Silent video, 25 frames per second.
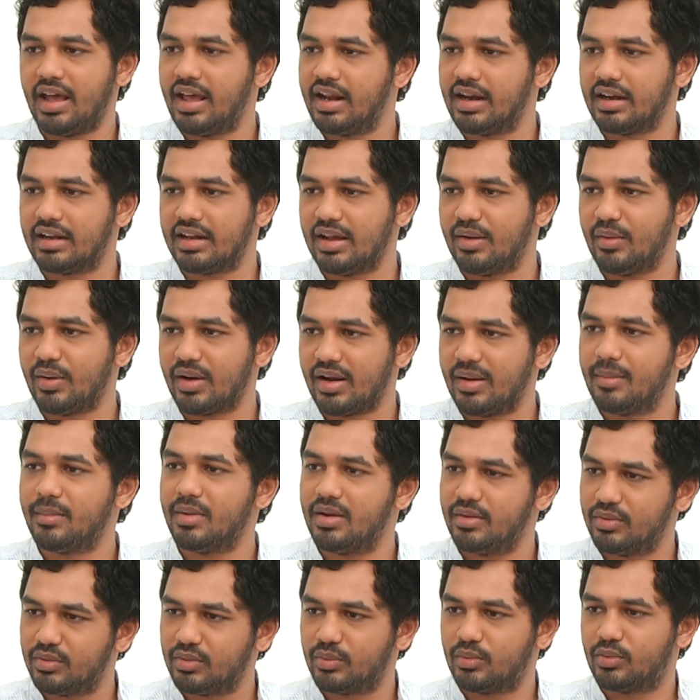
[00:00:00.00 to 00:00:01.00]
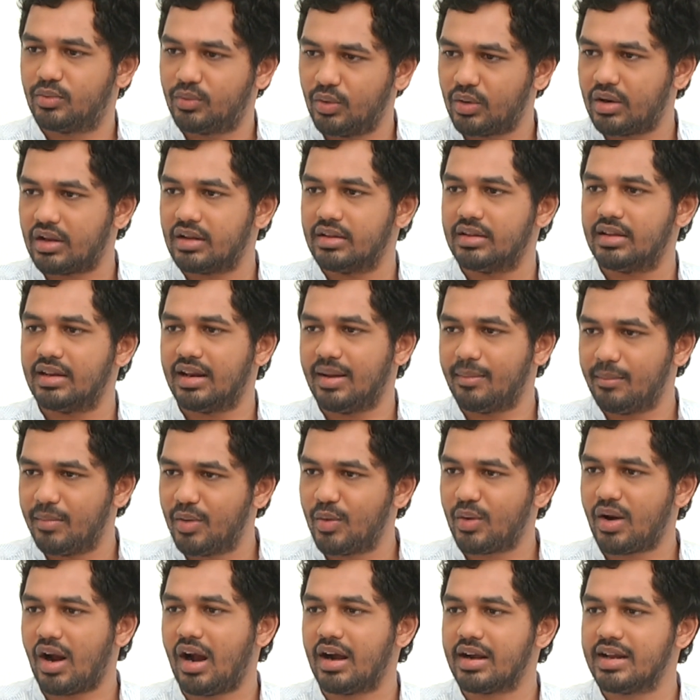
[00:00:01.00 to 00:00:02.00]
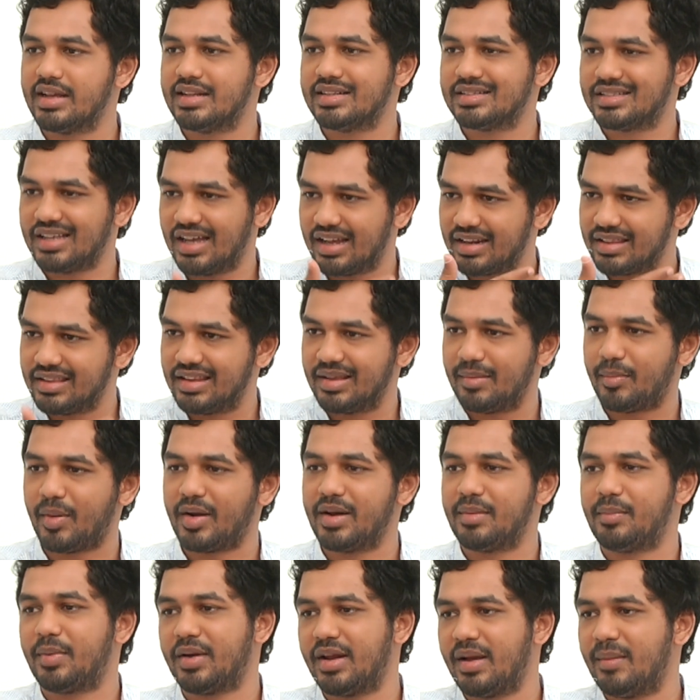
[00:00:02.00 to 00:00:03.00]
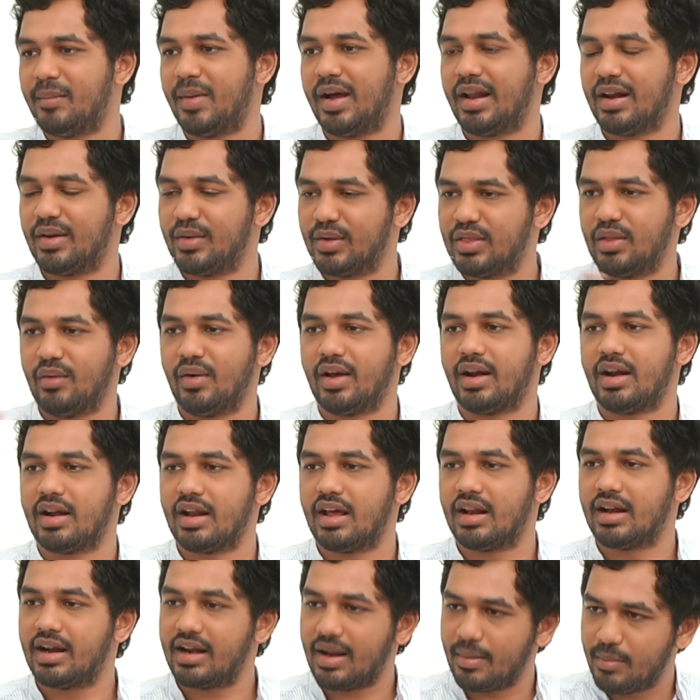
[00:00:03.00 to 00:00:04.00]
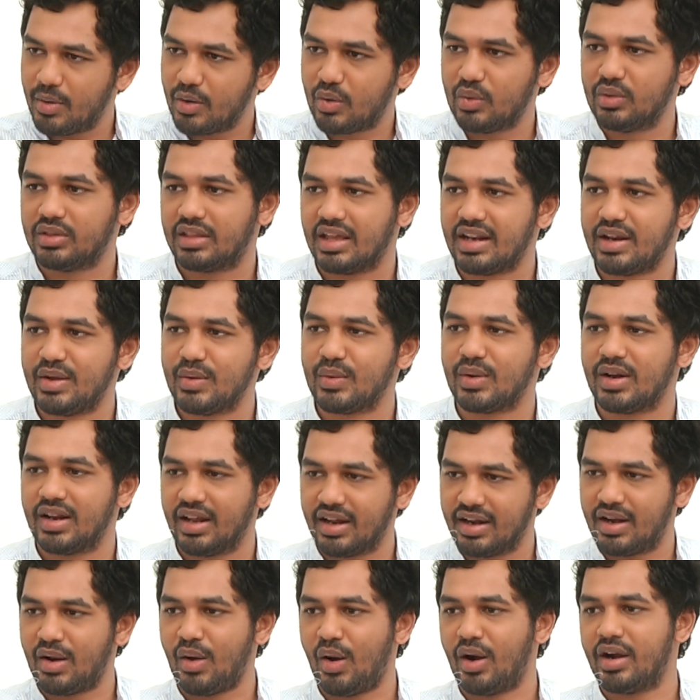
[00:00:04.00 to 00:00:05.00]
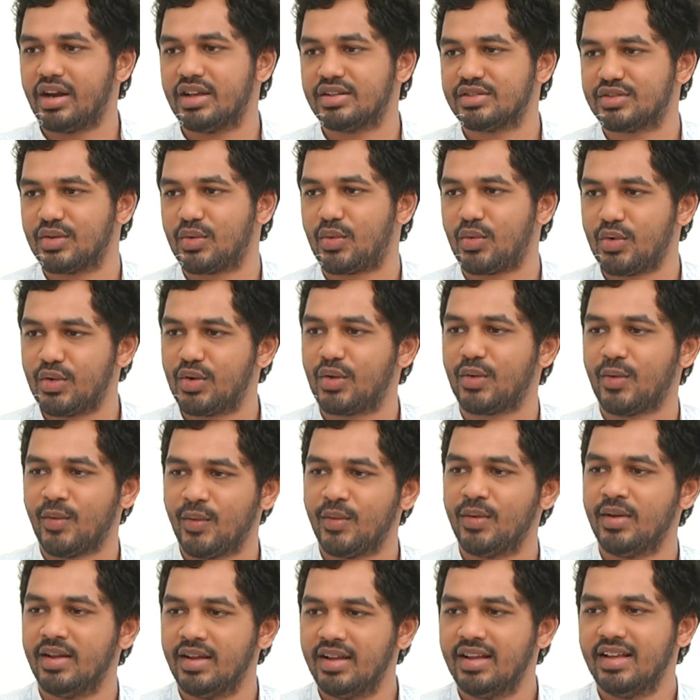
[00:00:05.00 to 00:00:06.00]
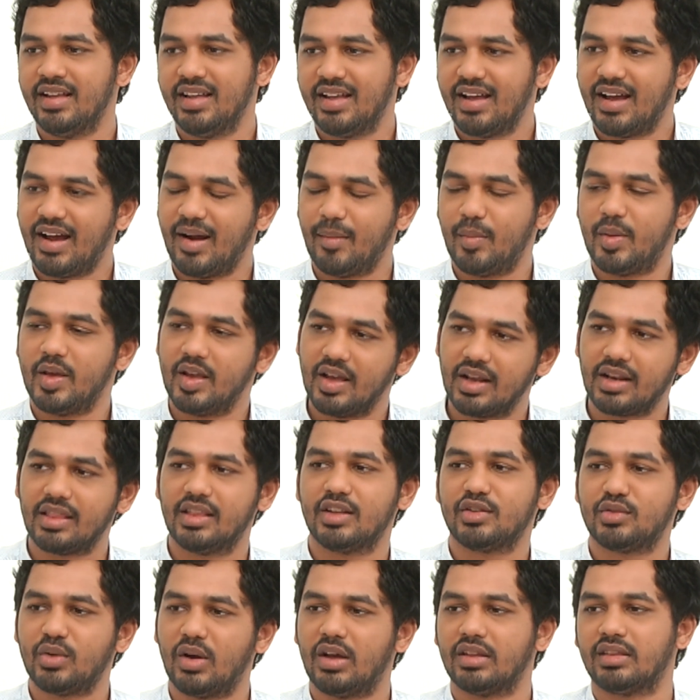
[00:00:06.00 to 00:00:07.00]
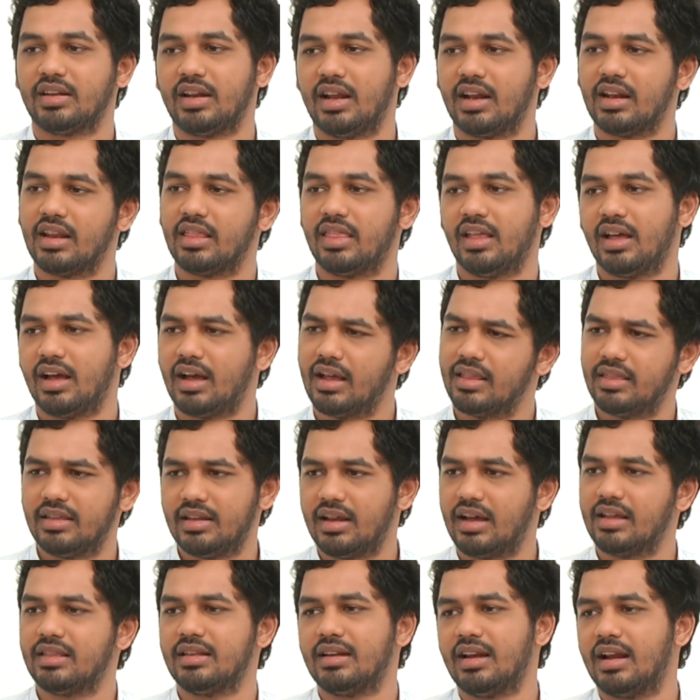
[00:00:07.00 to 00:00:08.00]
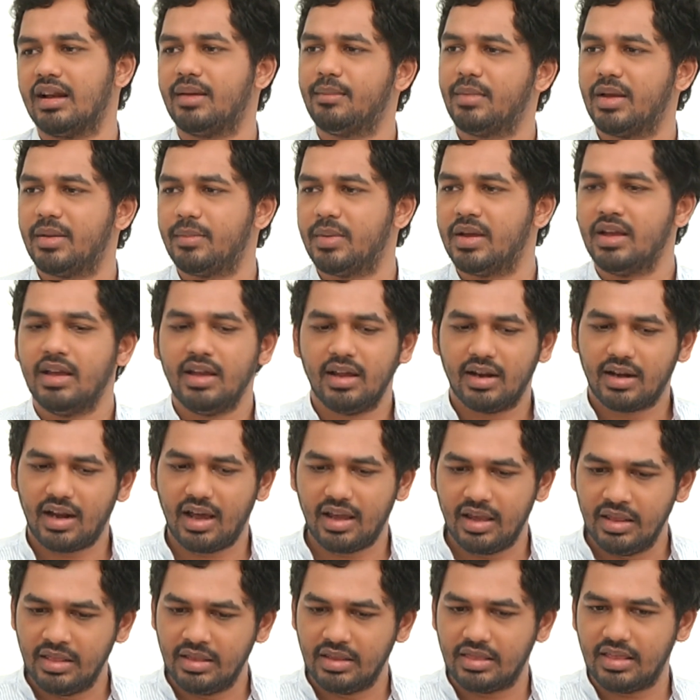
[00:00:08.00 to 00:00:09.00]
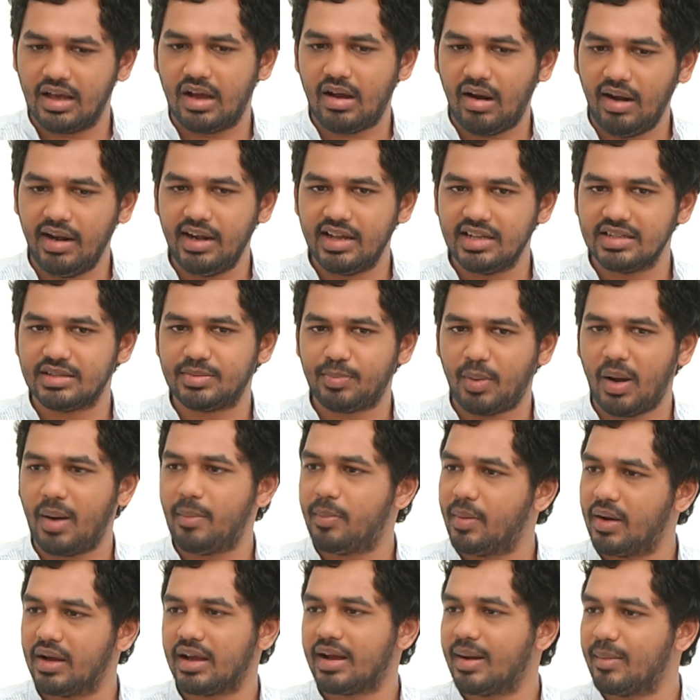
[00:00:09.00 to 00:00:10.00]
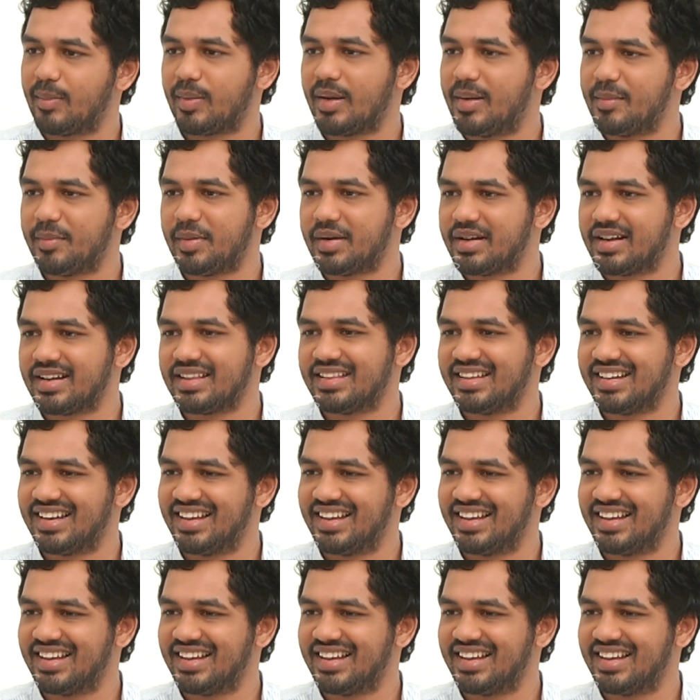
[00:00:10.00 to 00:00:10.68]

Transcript: டைரெக்டாக வராமல் தொடர்ந்து நம்ம ஒரு ஆடியன்ஸாக இருந்து படிப்படியாக மேலே வந்து வரனால நமக்கும் தெரியும் இல்லையா என்ன ஆடியன்ஸுக்கு கொடுக்கணும் அப்படிங்கிறது ஸோ அதனால தான் அது அதனால மேபி நான் இதுதான் ஆடியன்ஸ் பார்ப்பாங்க அப்படிலாம் பண்ணுறது